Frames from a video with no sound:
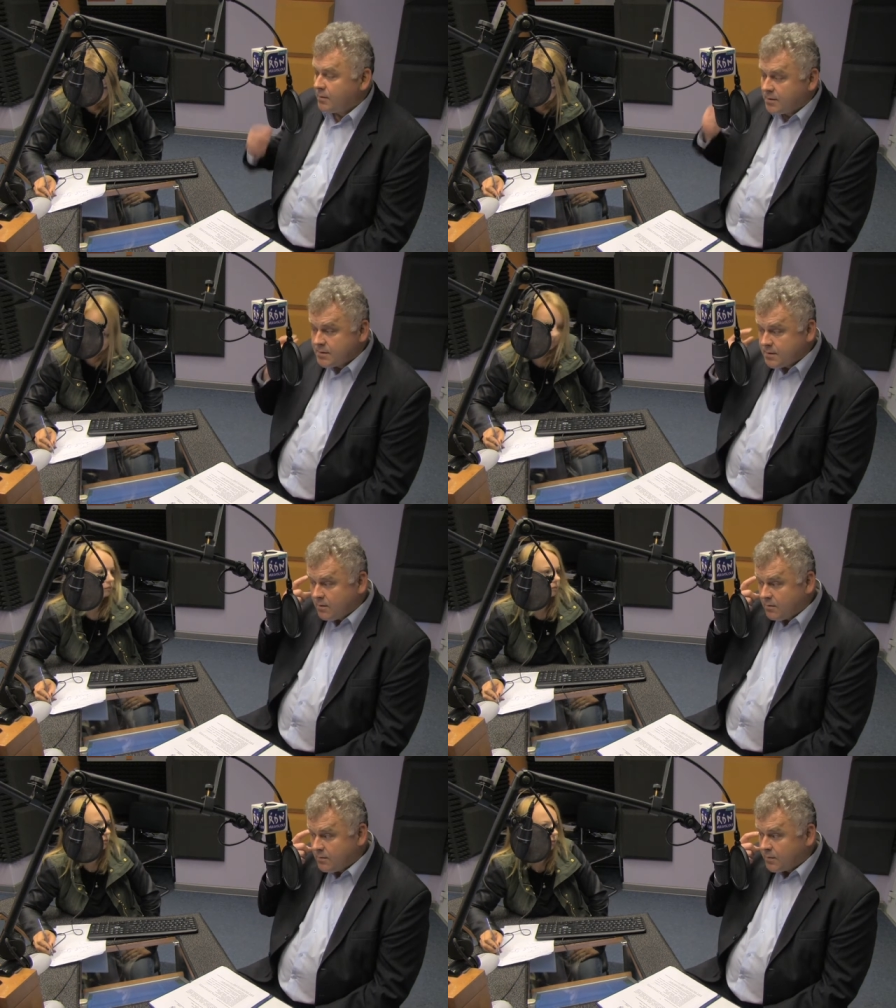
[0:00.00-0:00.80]
z
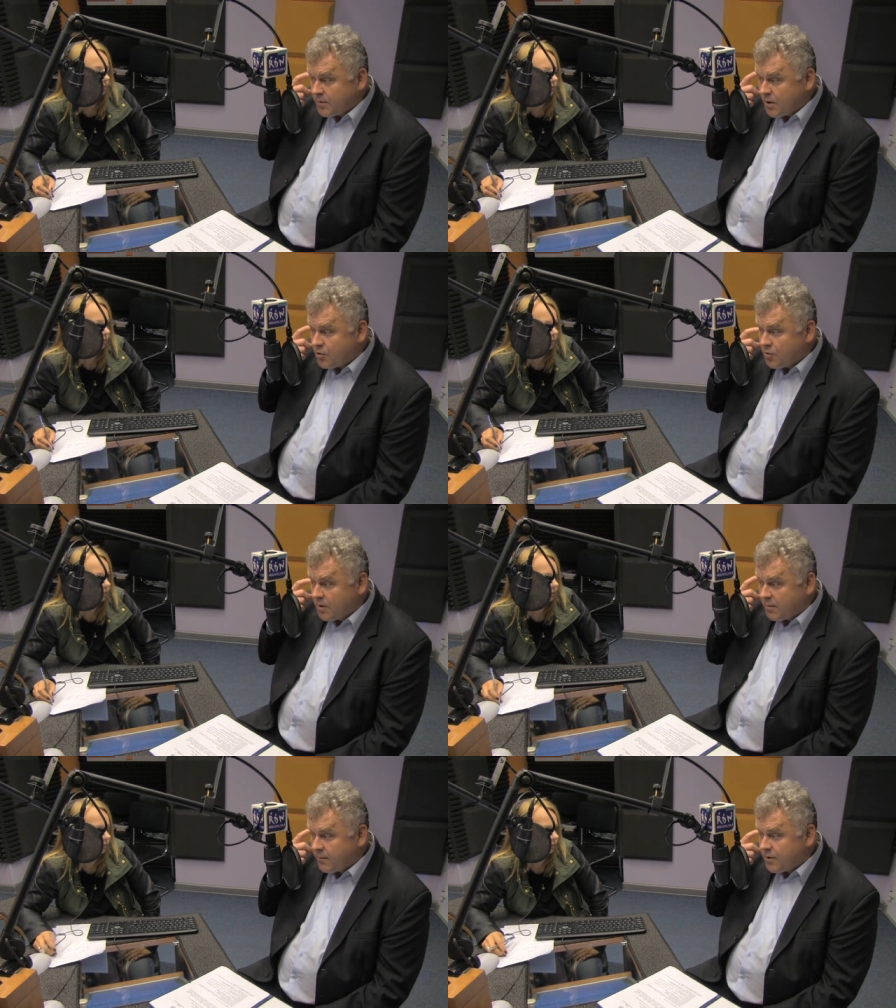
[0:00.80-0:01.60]
całą odpowiedzialnością
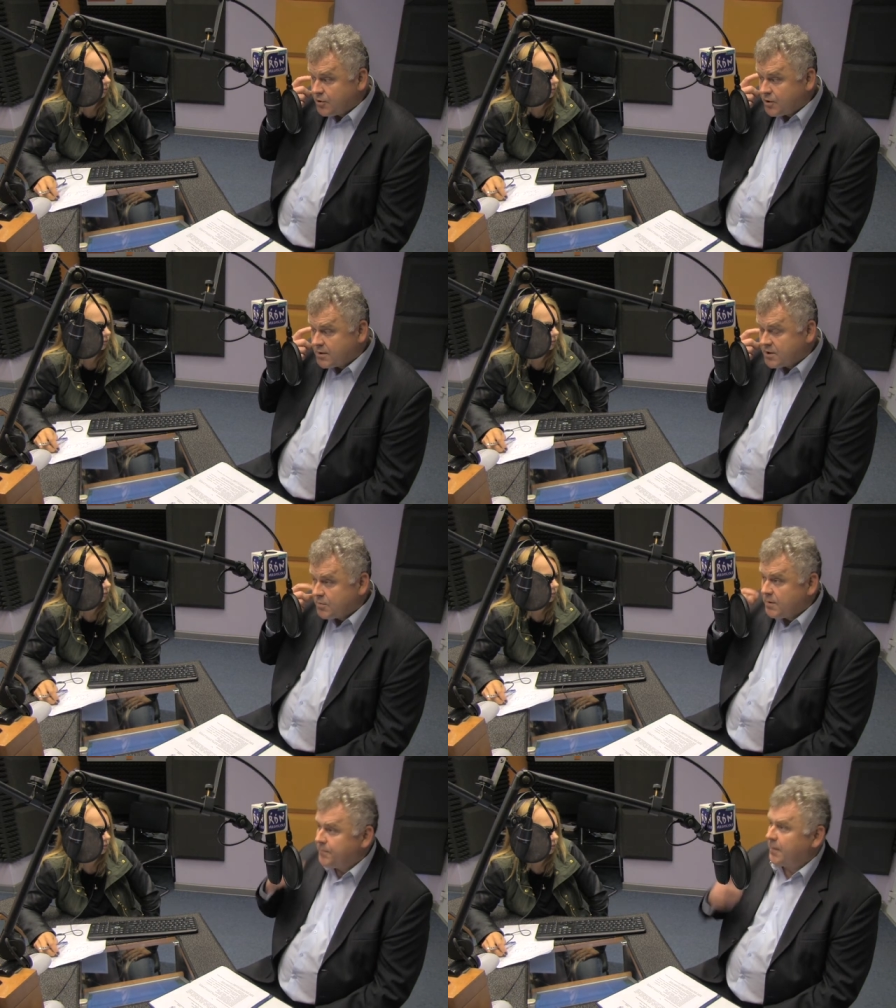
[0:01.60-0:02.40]
mogę powiedzieć, że
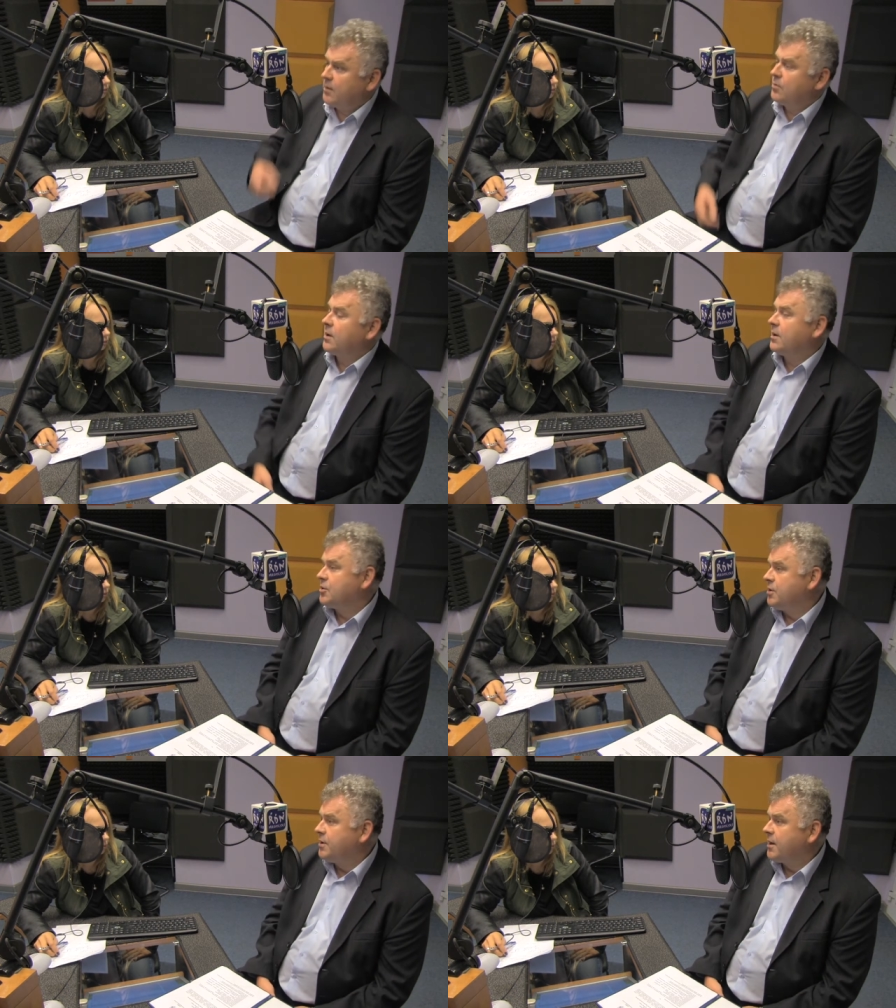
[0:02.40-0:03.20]
jesteśmy tutaj
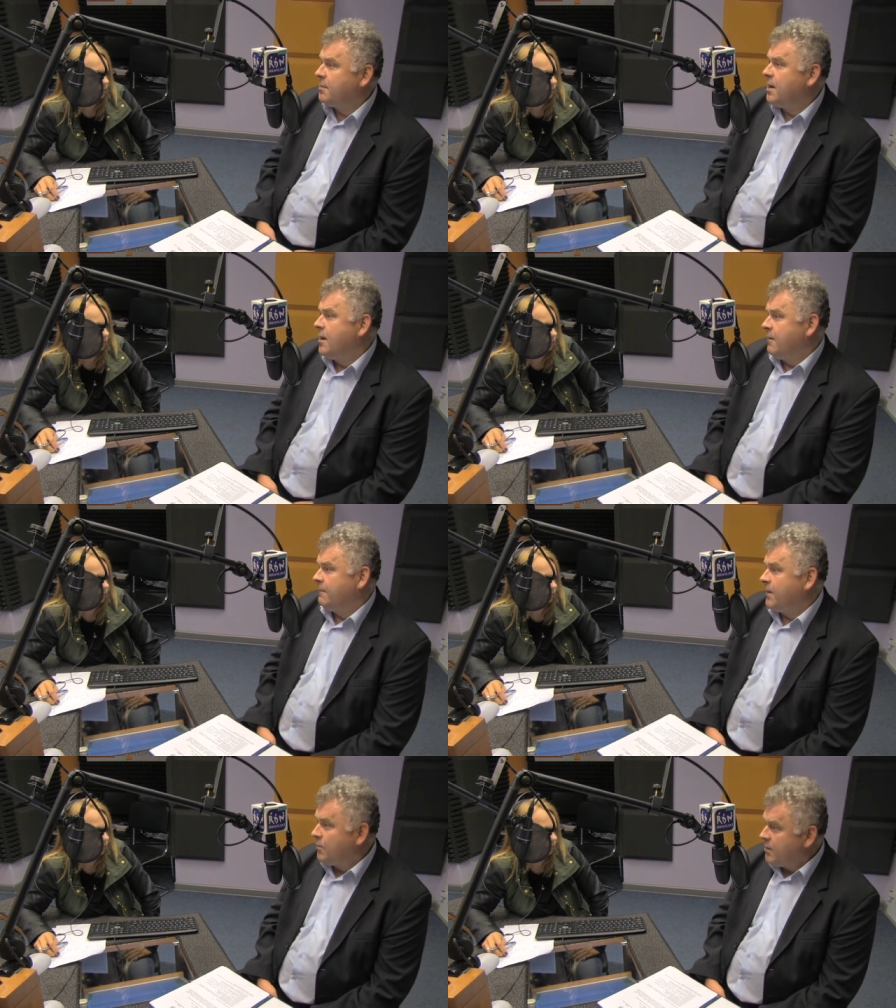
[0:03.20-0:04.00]
też liderem
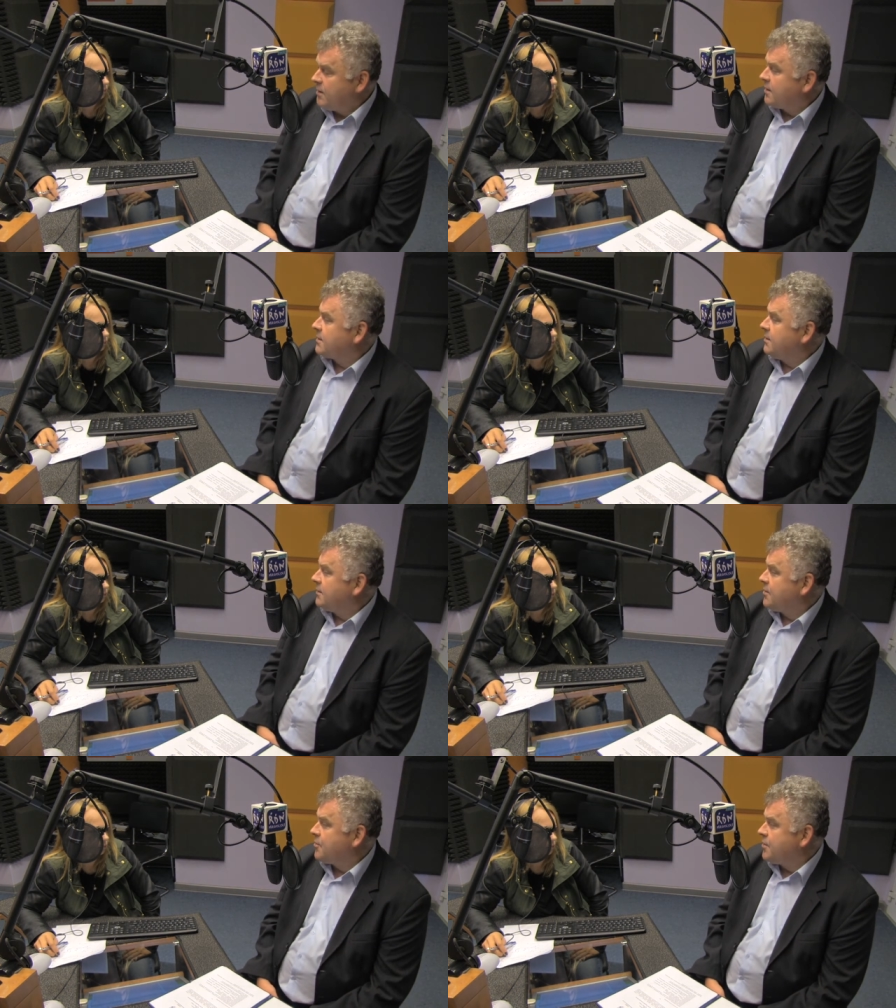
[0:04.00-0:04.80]
w wielu innych
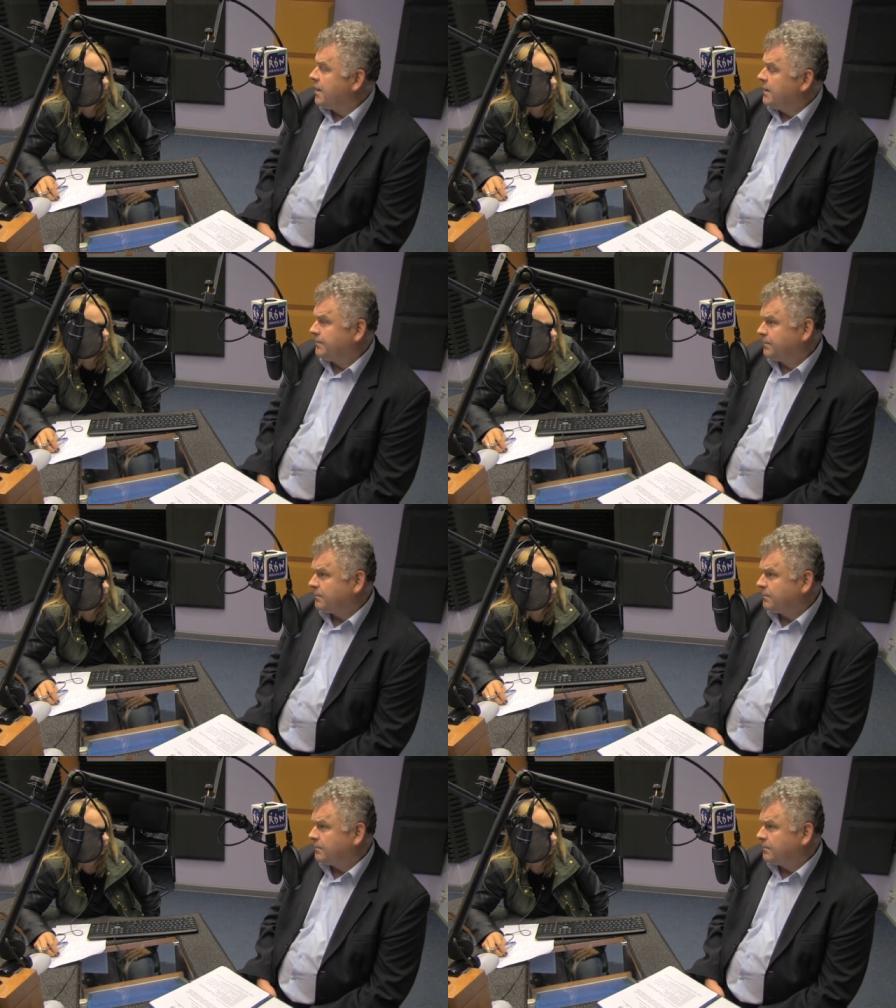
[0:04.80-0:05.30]
e, dziedzinach,